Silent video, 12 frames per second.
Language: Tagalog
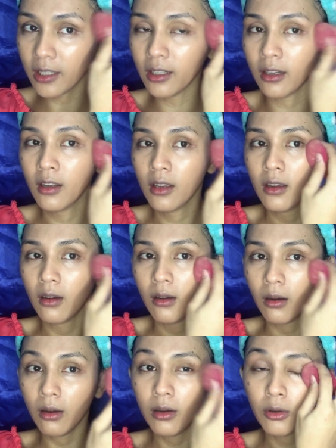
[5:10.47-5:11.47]
sila na,
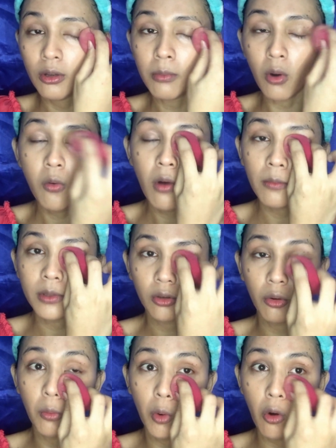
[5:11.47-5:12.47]
Hello, eh, mauwam
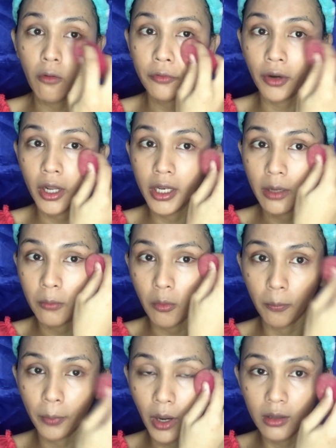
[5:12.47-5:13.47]
sa kung offer ani
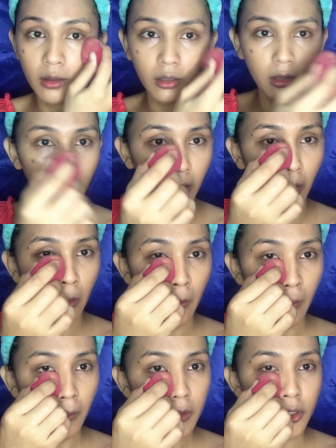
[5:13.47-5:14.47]
among product rin na
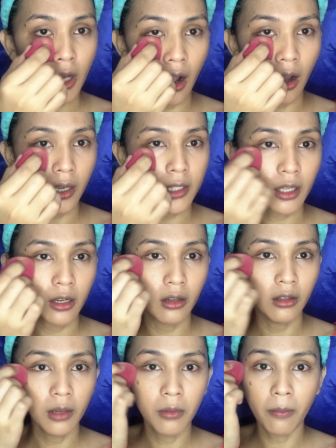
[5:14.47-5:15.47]
Tsaka ka
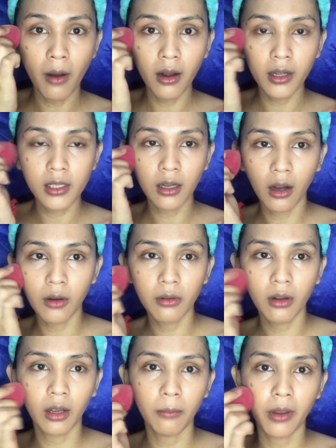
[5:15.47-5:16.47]
sana hindi mabagay siyang
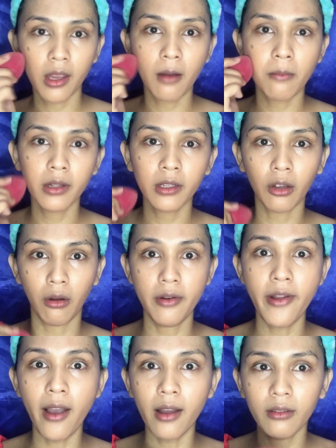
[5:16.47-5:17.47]
aura kay mayaman kay
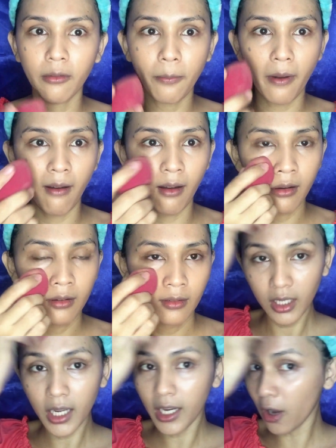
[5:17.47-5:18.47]
ona ba?
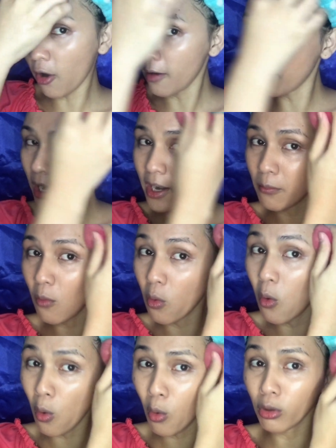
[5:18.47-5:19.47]
Di ikaw ang kanang
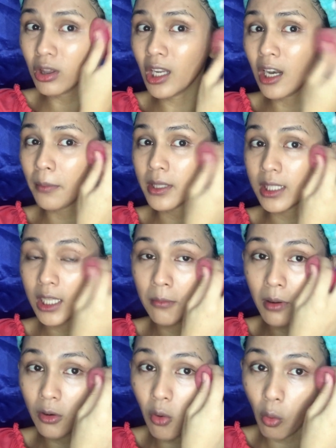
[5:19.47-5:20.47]
magukod nila ba? Sila
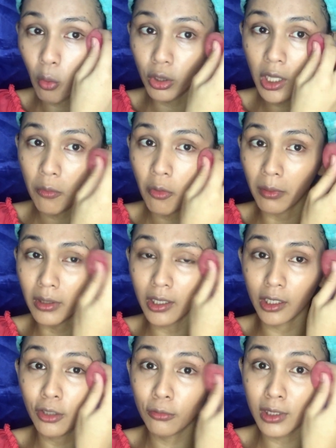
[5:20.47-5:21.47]
magukod di mo ba?
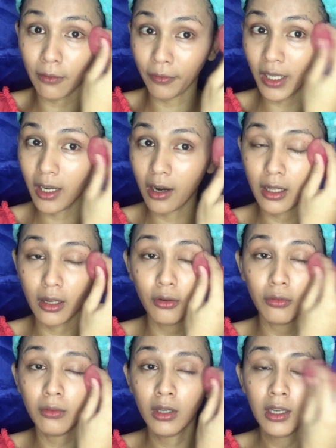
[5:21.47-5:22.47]
Eh kanindot sa pili ka
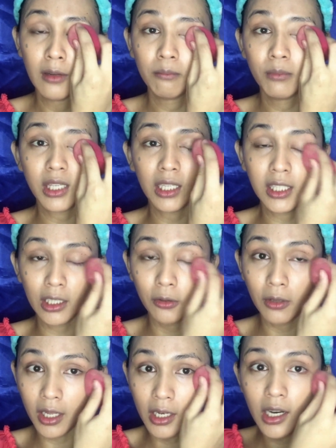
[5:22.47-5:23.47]
no? Bisag sa
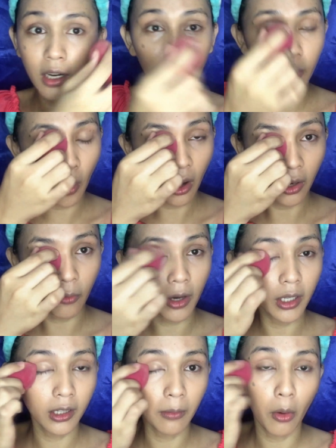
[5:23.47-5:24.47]
tinud anay lang ko wa kay
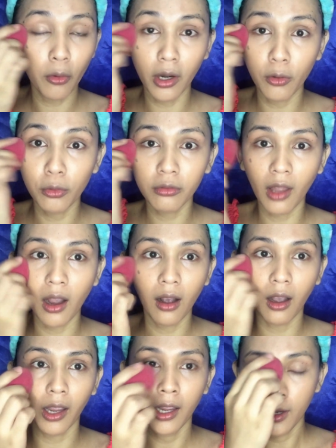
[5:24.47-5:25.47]
kwarta mo ang
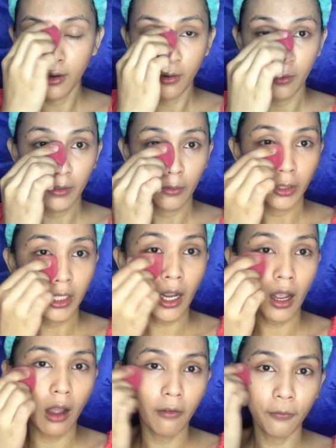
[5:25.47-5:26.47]
nangutang ka kay Di
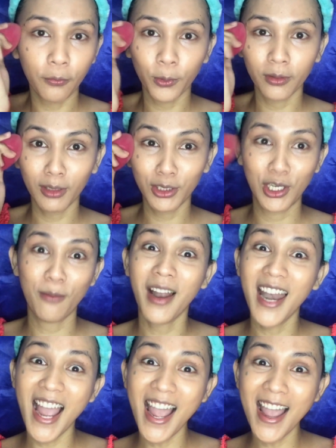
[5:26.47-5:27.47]
ka ka-afford. Ay,
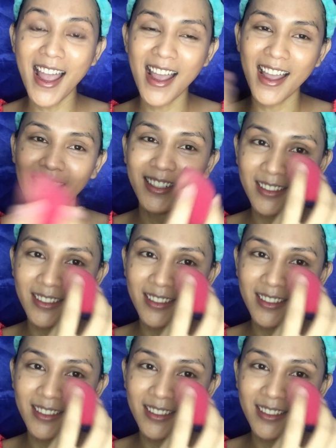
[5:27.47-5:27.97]
chimalang!